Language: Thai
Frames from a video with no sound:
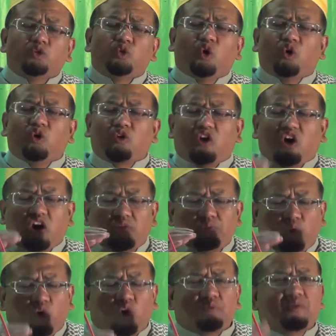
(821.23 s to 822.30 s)
ทุกคน
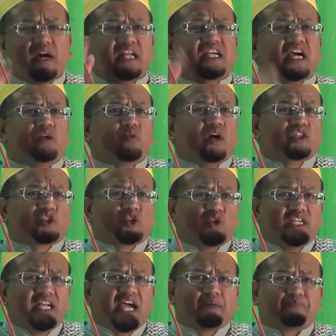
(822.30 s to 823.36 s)
พูดเหมือนกันว่าสุน
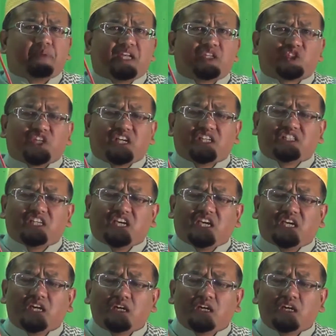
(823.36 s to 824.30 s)
นะเป็นสิ่งที่